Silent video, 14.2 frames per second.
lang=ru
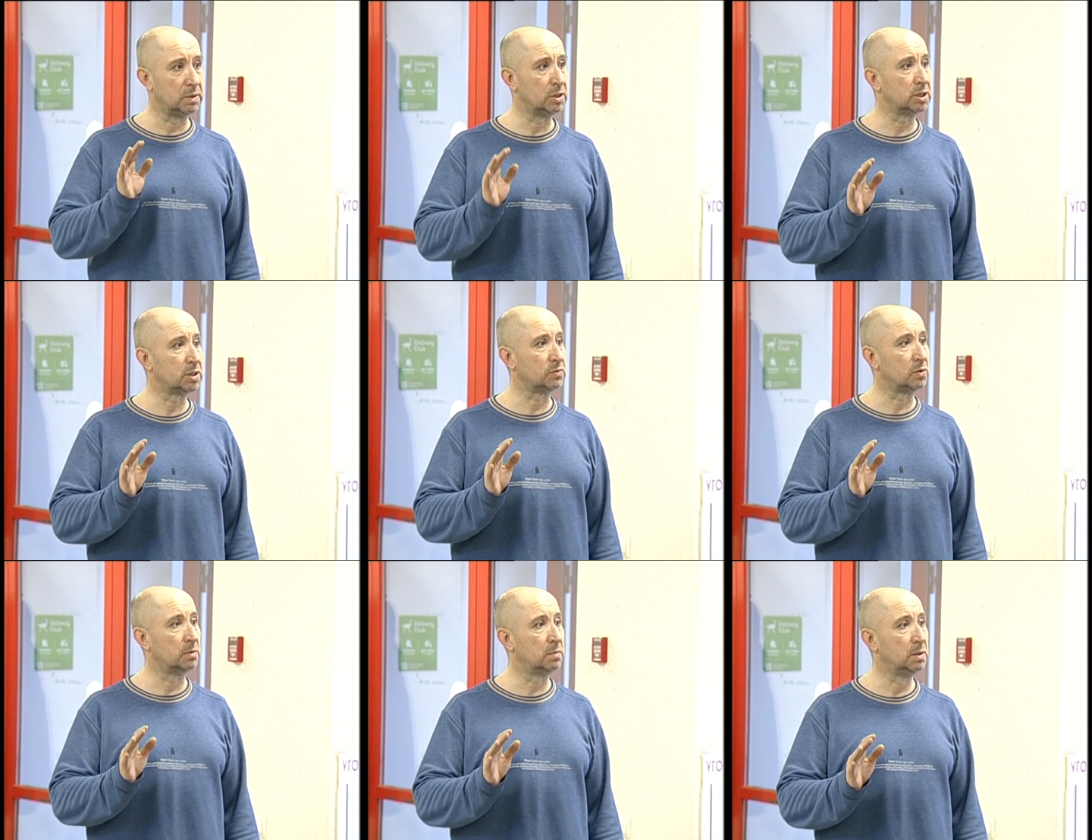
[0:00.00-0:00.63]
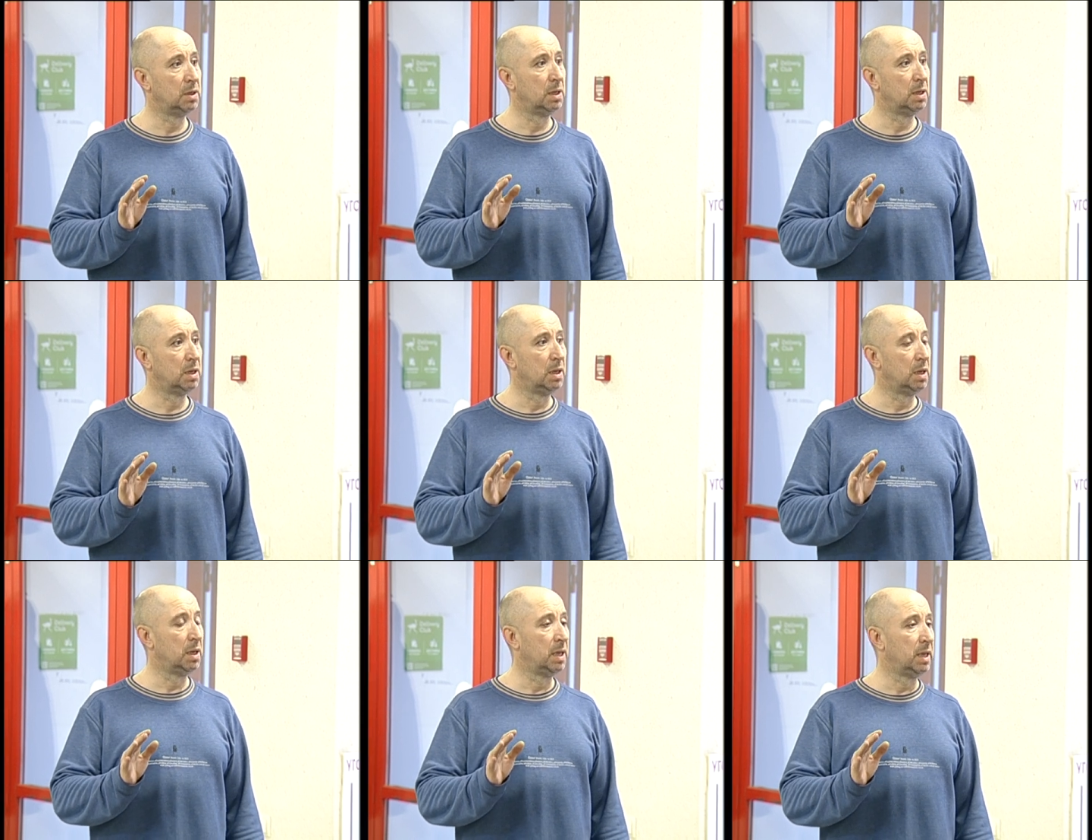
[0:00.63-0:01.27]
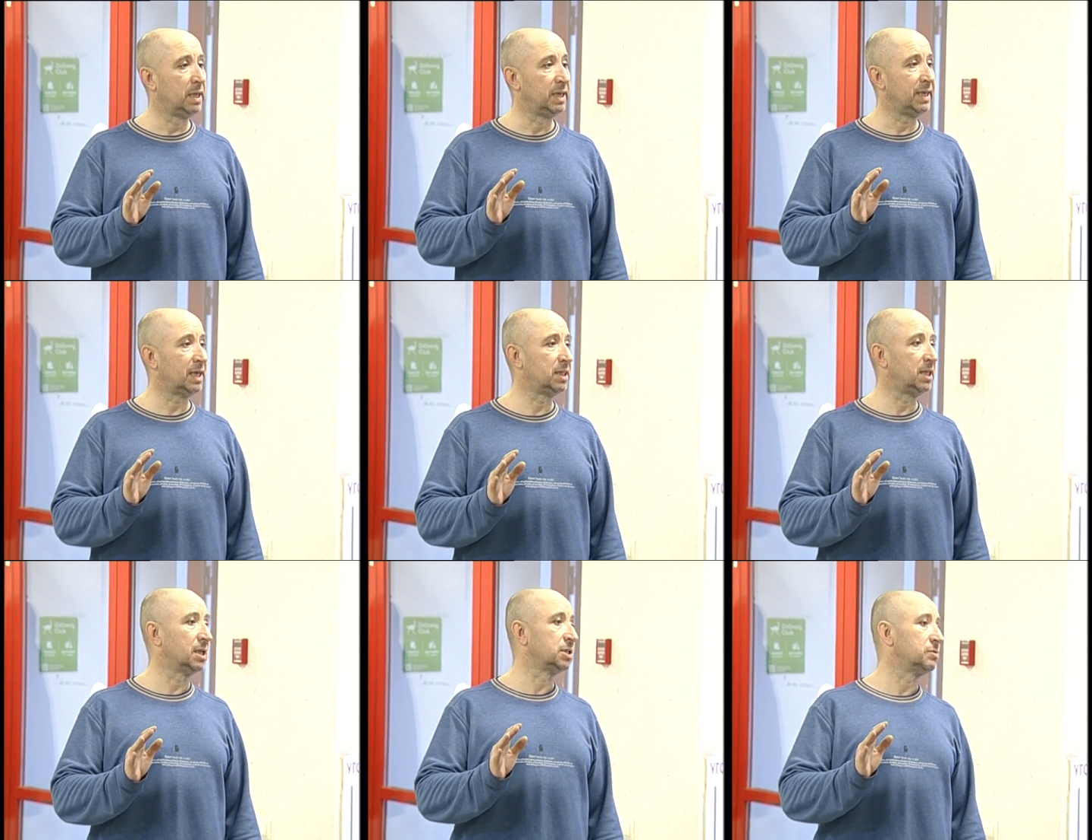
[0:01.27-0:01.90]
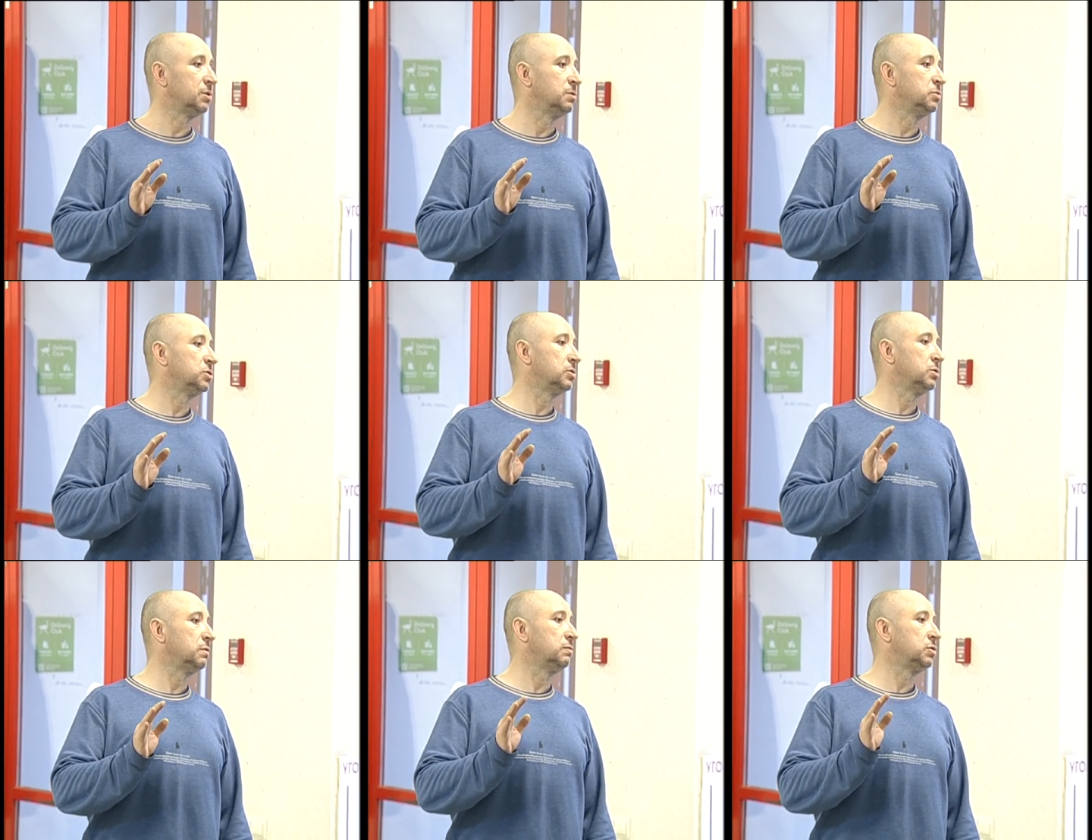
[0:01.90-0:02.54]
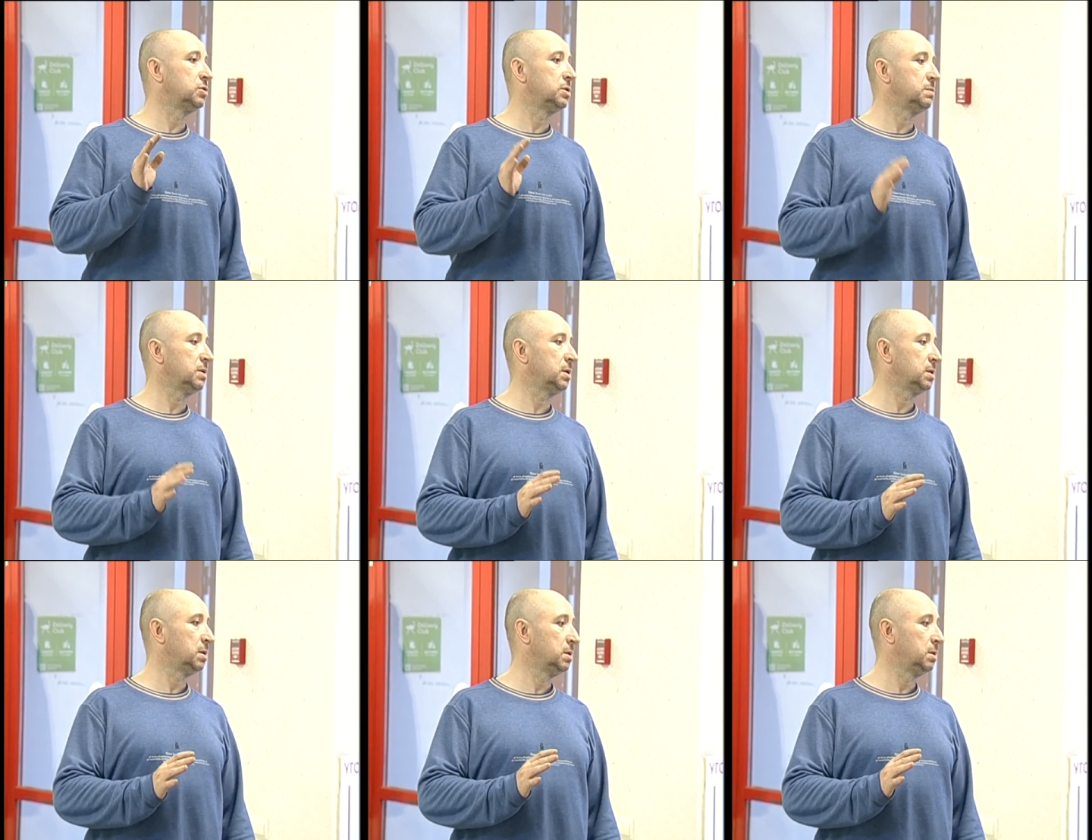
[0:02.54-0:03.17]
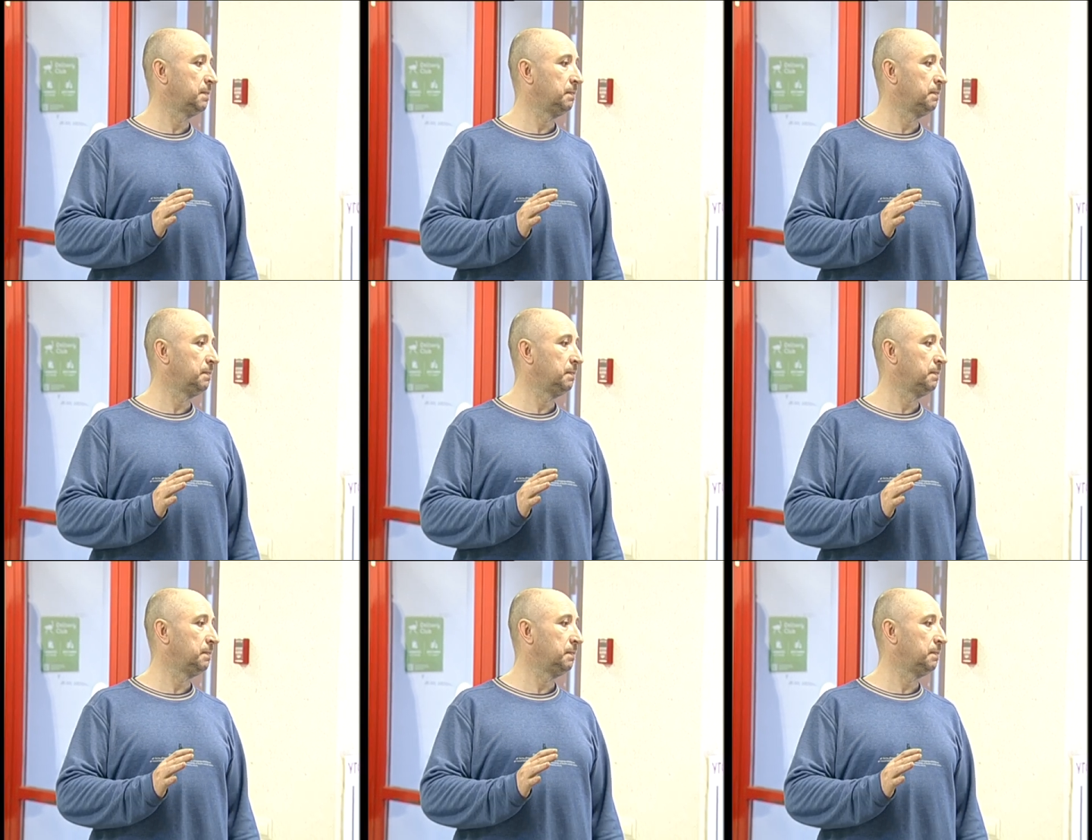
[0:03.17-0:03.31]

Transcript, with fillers: мы живем. Я дал своему сыну 8 лет,